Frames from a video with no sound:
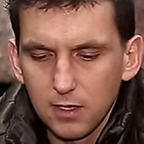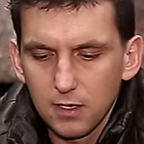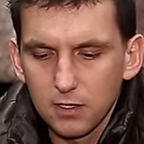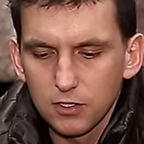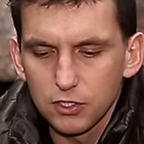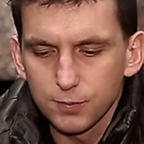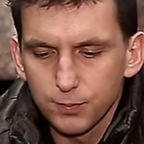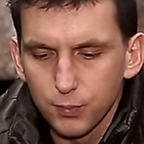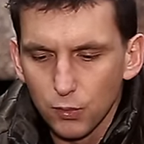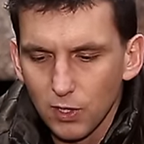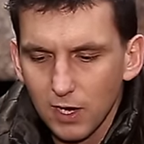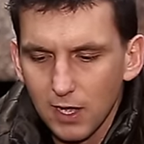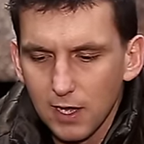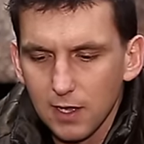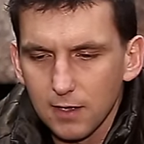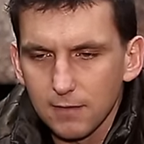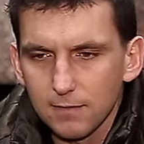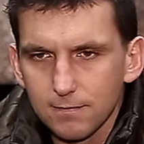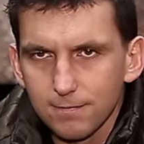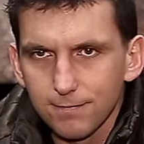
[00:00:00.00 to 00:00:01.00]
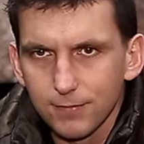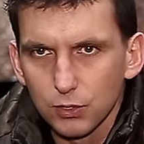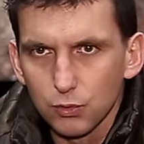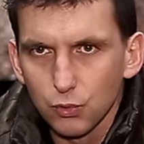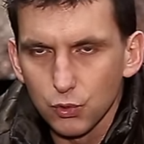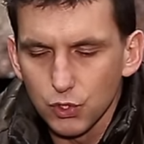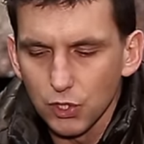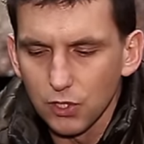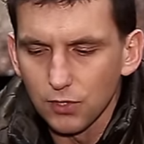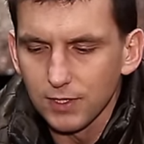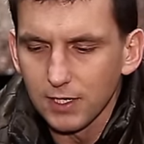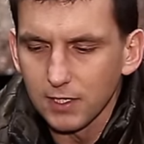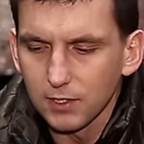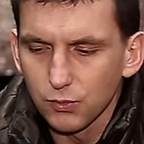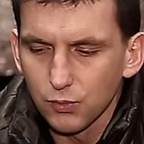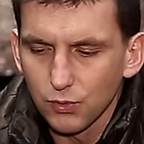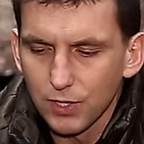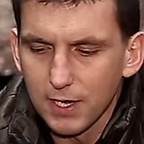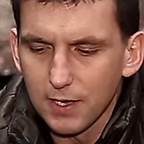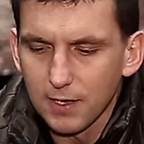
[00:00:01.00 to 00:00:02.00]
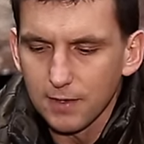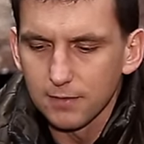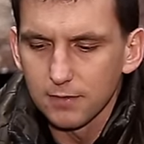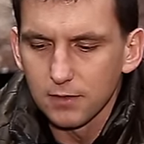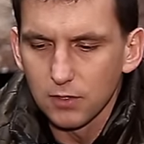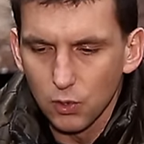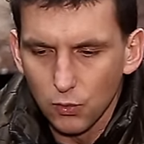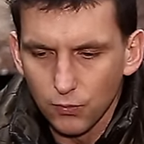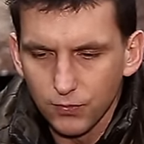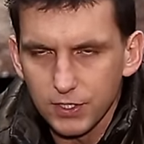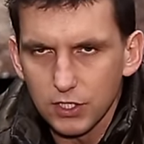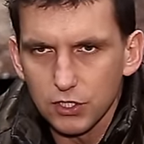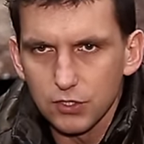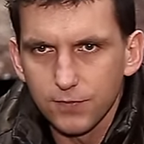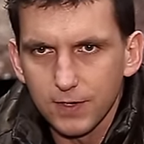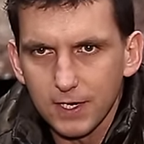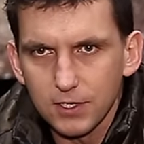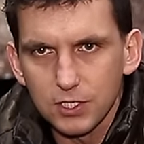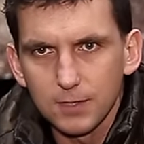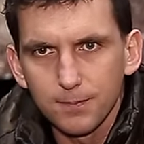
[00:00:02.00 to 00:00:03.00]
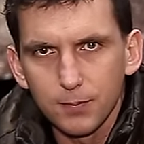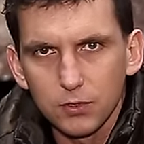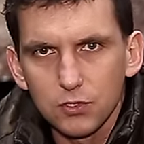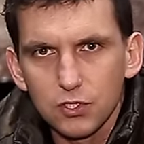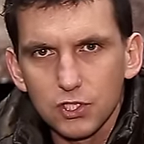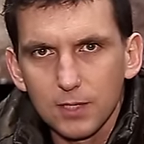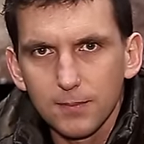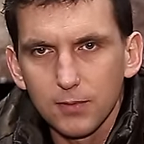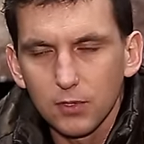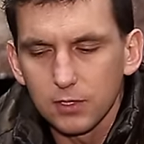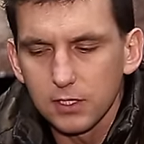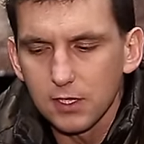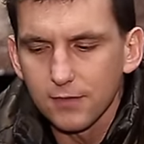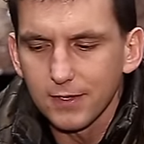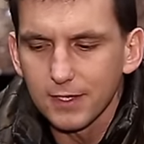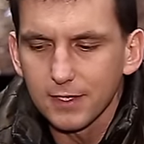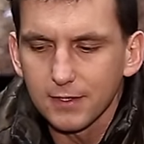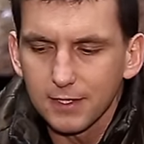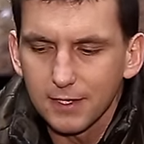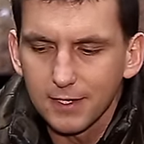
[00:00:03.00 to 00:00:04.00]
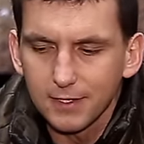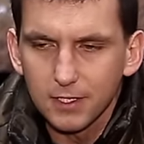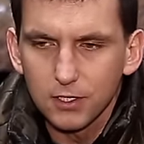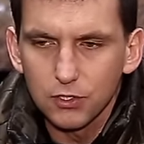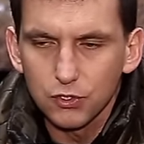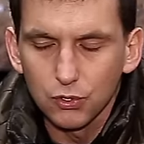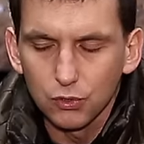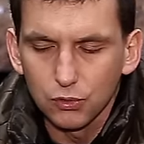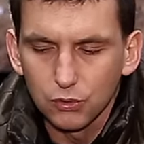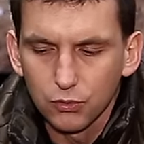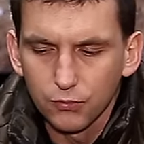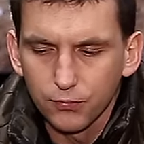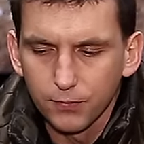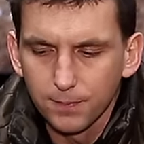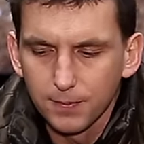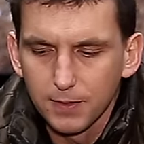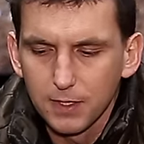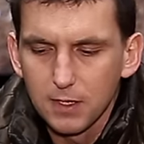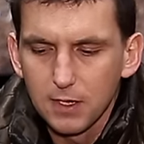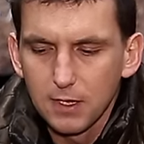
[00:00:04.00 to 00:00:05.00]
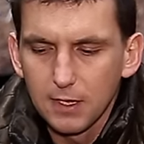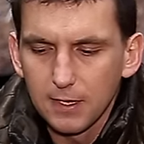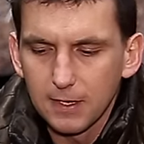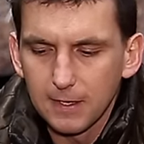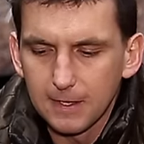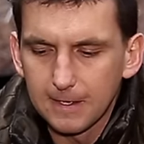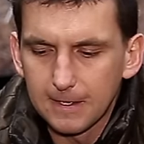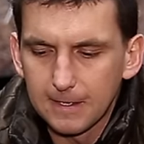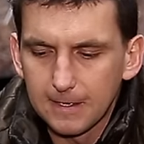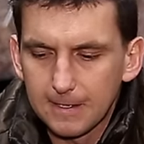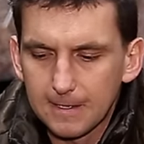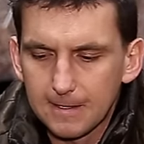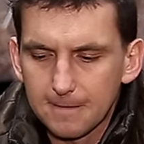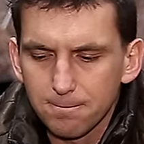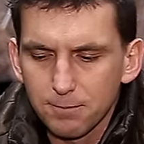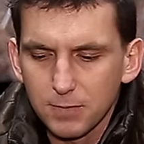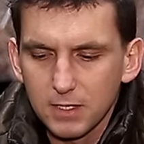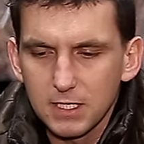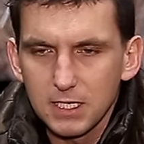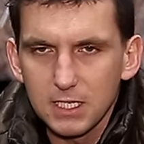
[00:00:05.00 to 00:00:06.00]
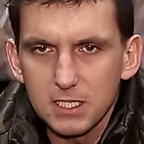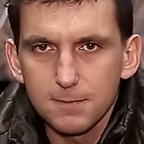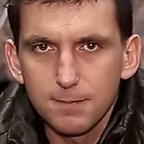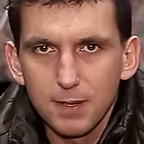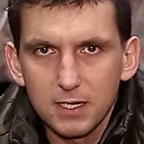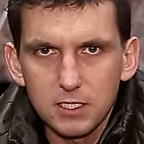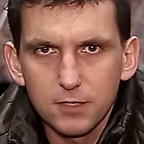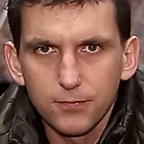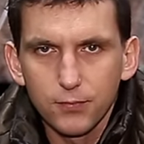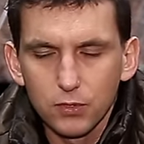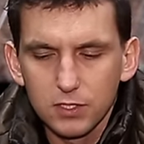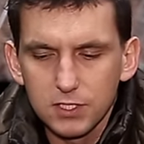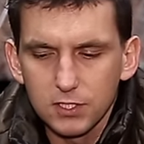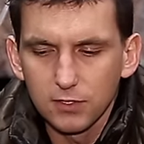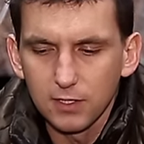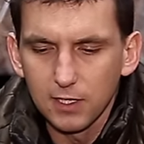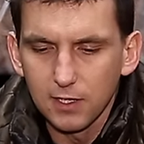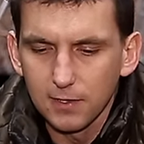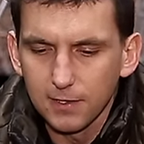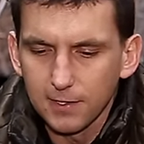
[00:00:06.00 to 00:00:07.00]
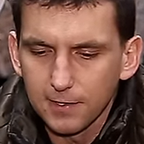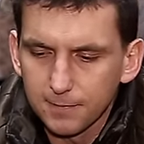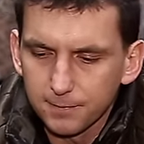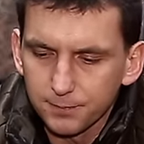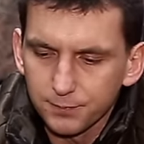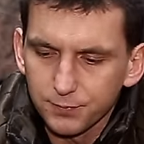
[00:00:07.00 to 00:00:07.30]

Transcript: e, szpula wydłużona, która również w razie potrzeby oddawania dalekich rzutów e, jest bardzo funkcjonalna.